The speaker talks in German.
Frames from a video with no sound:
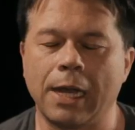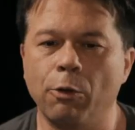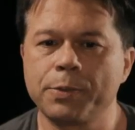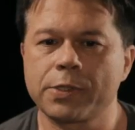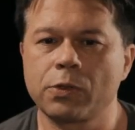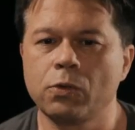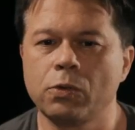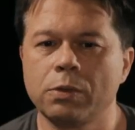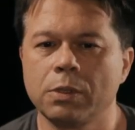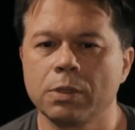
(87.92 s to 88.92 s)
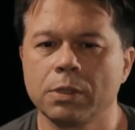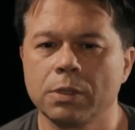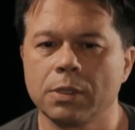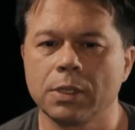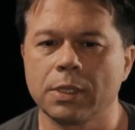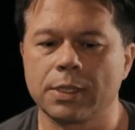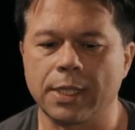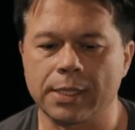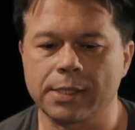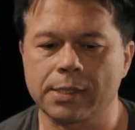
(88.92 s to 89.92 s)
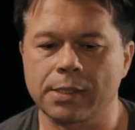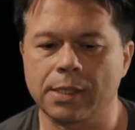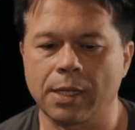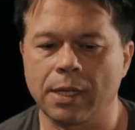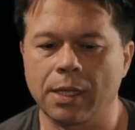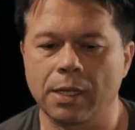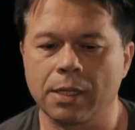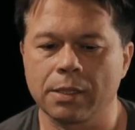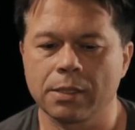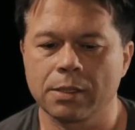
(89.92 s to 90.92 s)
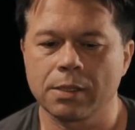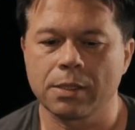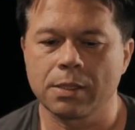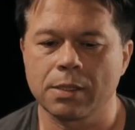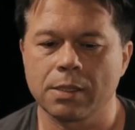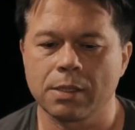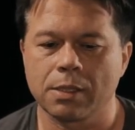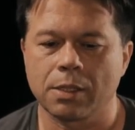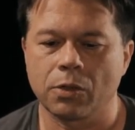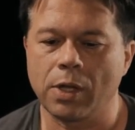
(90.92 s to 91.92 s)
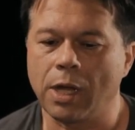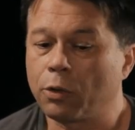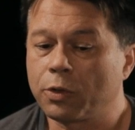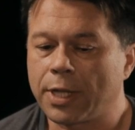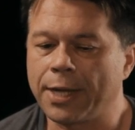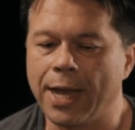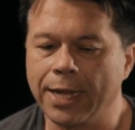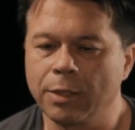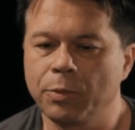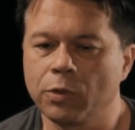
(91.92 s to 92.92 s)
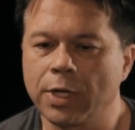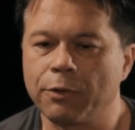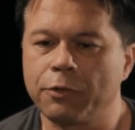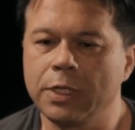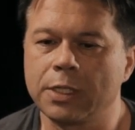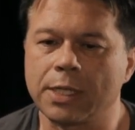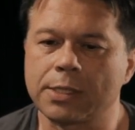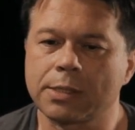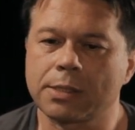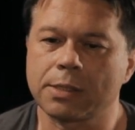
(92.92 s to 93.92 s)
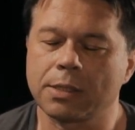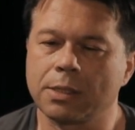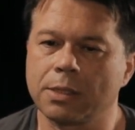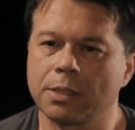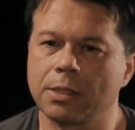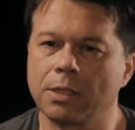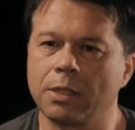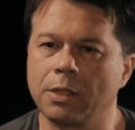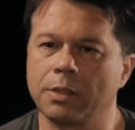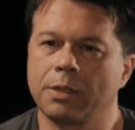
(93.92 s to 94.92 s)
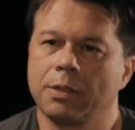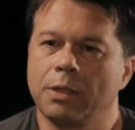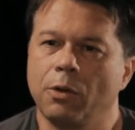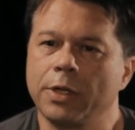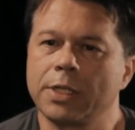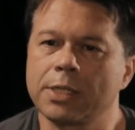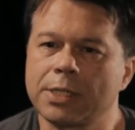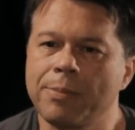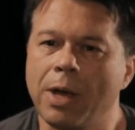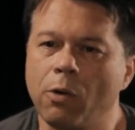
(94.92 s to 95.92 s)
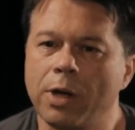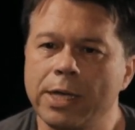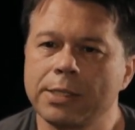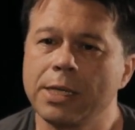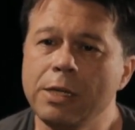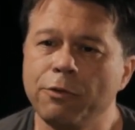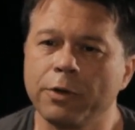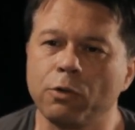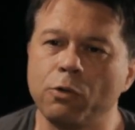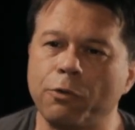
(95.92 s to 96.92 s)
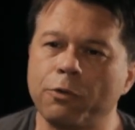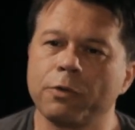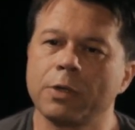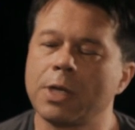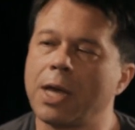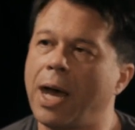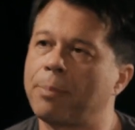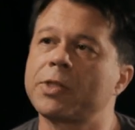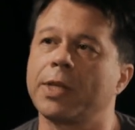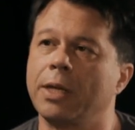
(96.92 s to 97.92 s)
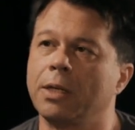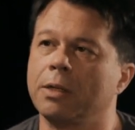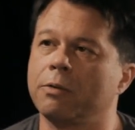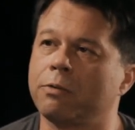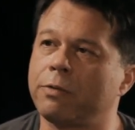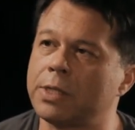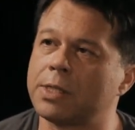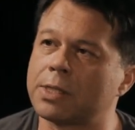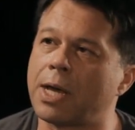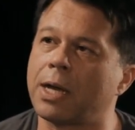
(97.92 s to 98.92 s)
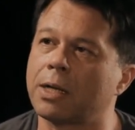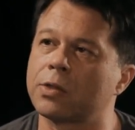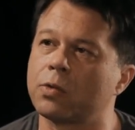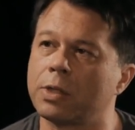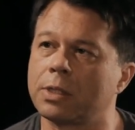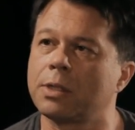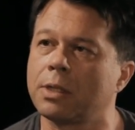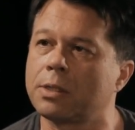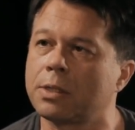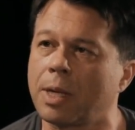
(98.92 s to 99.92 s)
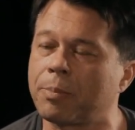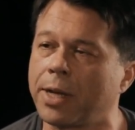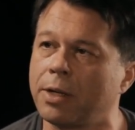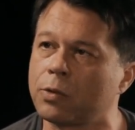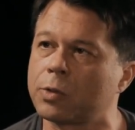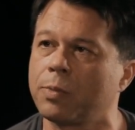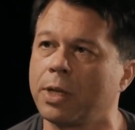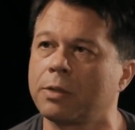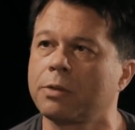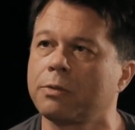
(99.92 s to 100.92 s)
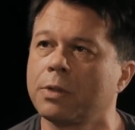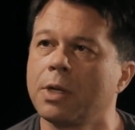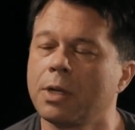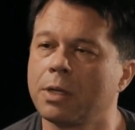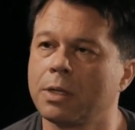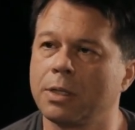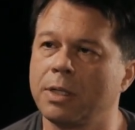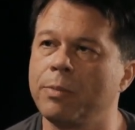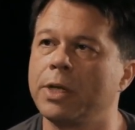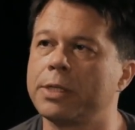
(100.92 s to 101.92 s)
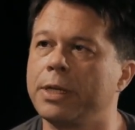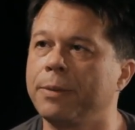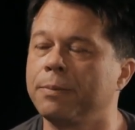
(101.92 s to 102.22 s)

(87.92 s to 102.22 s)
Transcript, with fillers: Glaubst du, dass äh, ne, auch durch deine eigene Biografie, dass Leute das immer auch als Hilferuf absenden, wenn sie sagen, so ich, ich habe keine Lust mehr, ich nehme mir das